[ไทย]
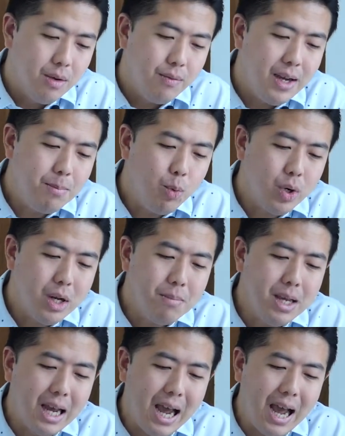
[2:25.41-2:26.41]
Facebook ได้
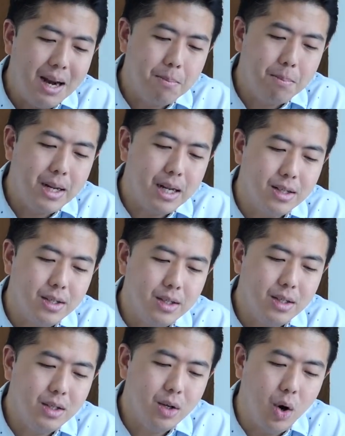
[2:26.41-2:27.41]
มีการเปลี่ยน
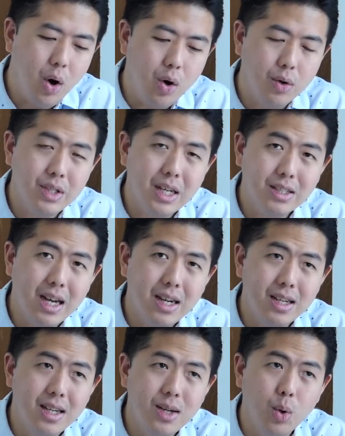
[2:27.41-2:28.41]
ชื่อของเซกชั
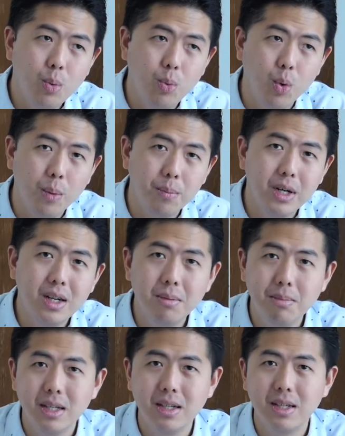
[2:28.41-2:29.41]
นที่รวบรวมเครื่อ
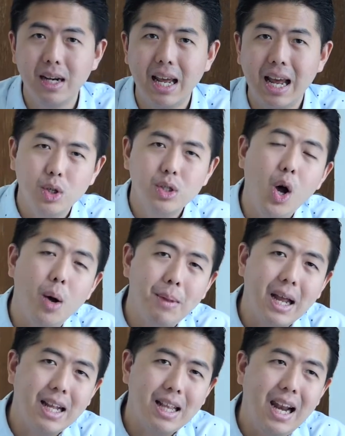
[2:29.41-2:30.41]
งมือในทดสอบ
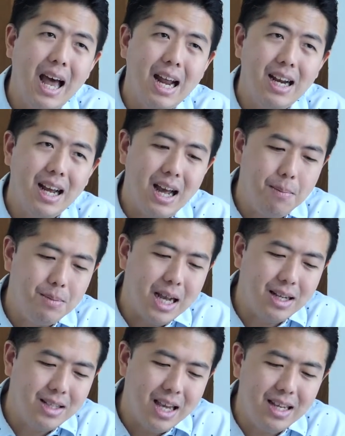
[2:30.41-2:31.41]
ทางการตลาดนะครับ
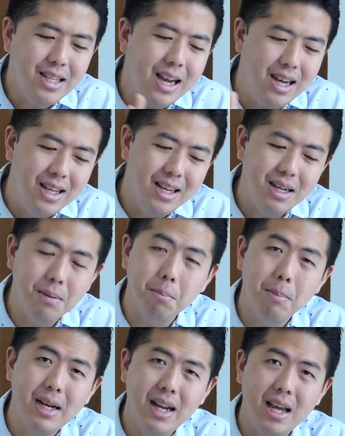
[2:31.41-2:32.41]
จาก test and learn
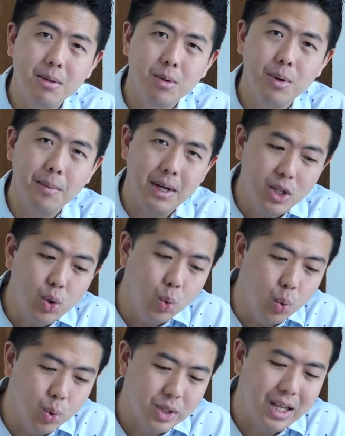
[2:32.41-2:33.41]
เป็น experiment
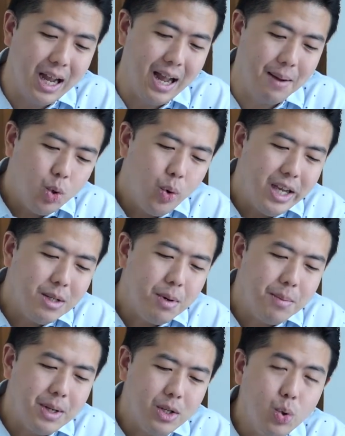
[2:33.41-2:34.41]
tools นะครับตัว
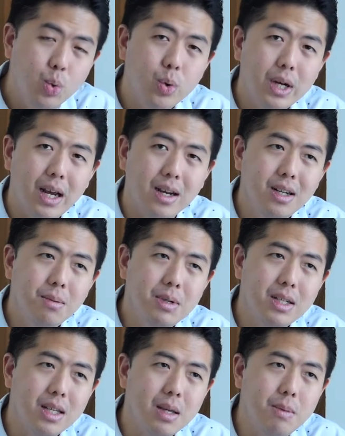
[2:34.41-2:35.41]
experiment tool เนี่ยเครื่อง
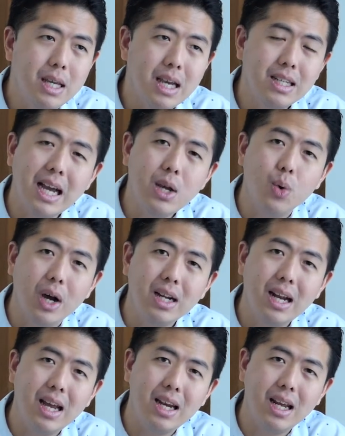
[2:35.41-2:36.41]
มือที่มีให้ใช้อยู่ข้า
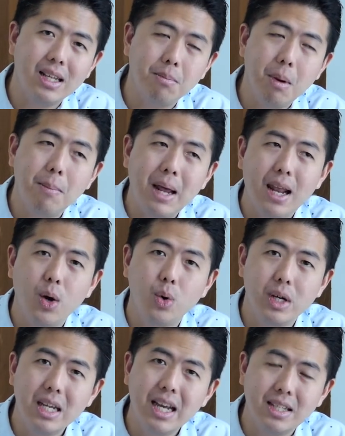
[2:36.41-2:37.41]
งในเนี่ยสำหรับหลายๆค
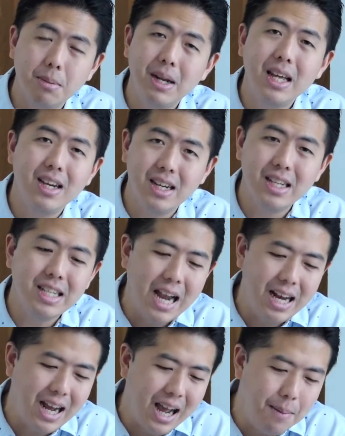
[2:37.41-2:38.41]
นที่อาจจะไม่ได้เคยได้
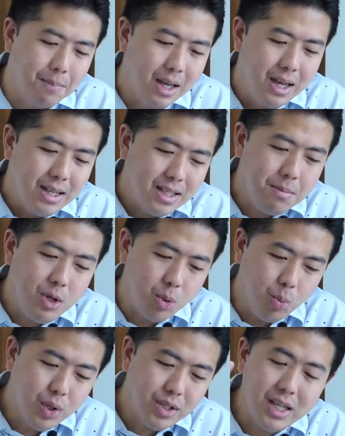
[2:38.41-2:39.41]
ใช้นะครับจะมี
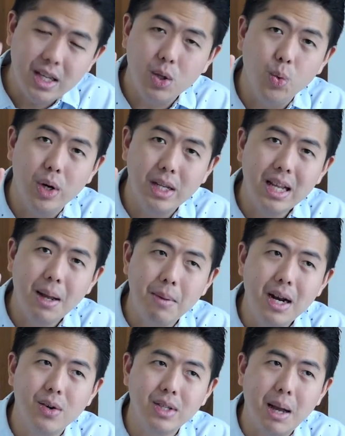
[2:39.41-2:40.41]
ทั้งหมด 4 ตัวที่ทำ
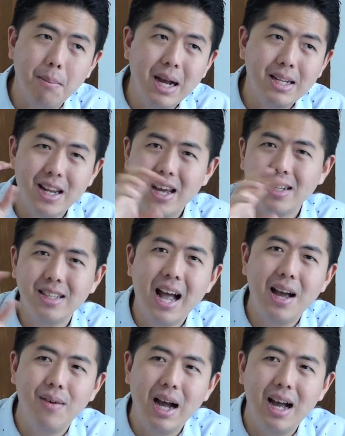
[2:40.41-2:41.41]
ให้เราสามารถเทส
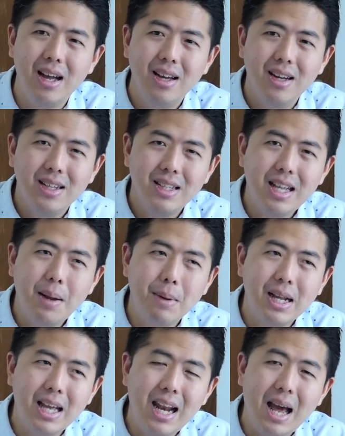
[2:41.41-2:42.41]
ได้ว่า จะ
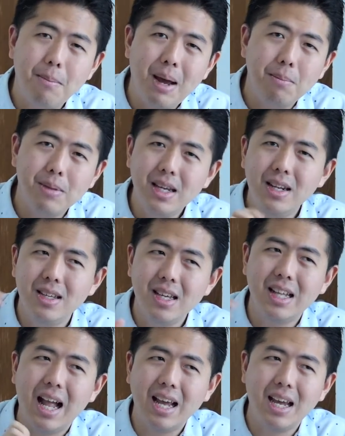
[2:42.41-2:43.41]
ทำการตลาดแบบนี้หรือ
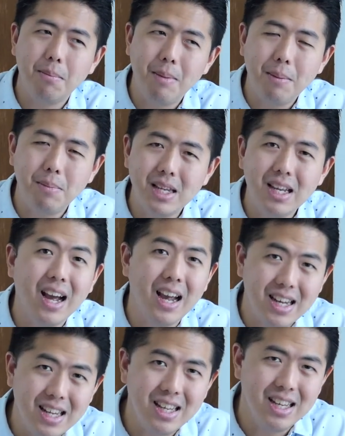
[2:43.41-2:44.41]
ยิงทาร์เก็ตแบบนี้ยังไง
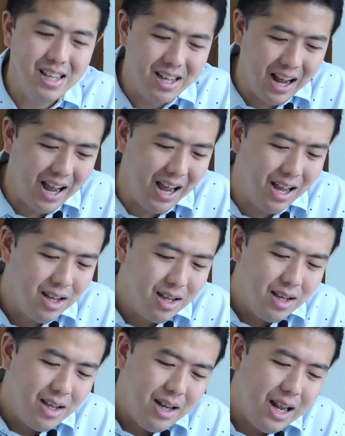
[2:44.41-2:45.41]
ดีนะฮะ
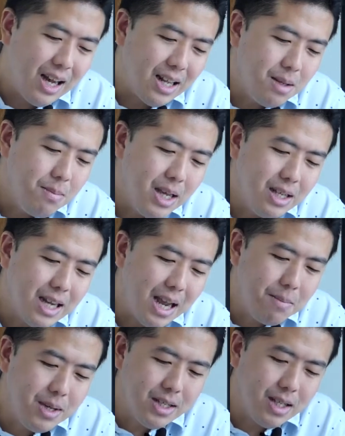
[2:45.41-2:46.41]
หลัก ๆ ที่มีให้ใช้
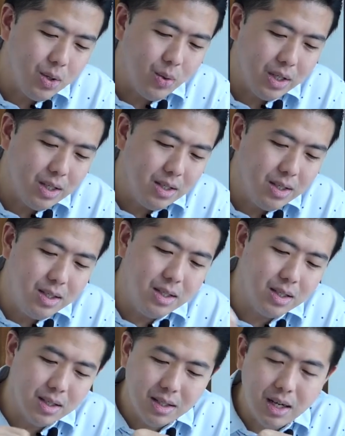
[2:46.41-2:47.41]
มี 4 ตัวคือ
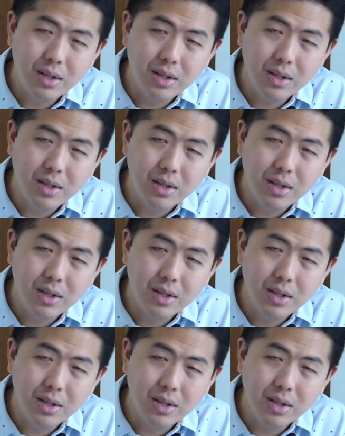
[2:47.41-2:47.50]
1.